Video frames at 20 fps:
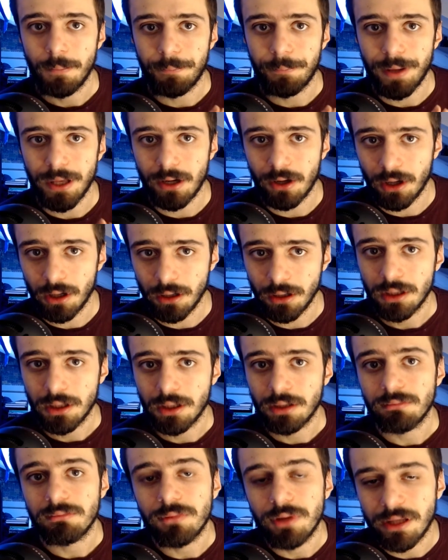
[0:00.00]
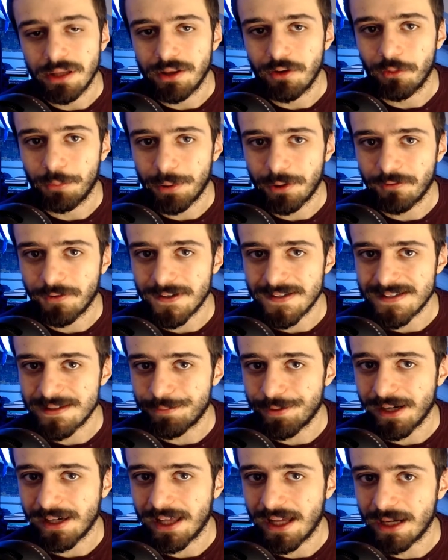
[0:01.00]
però ne devo per forza
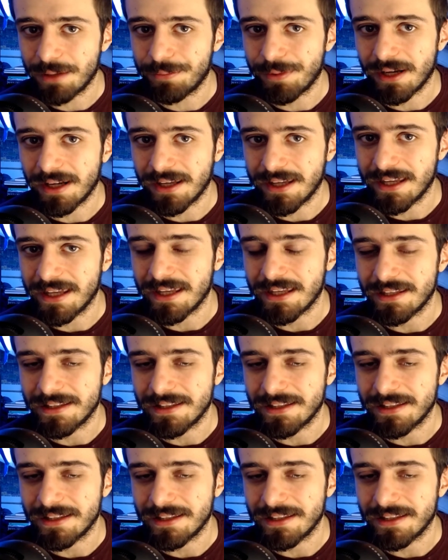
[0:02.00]
parlare perché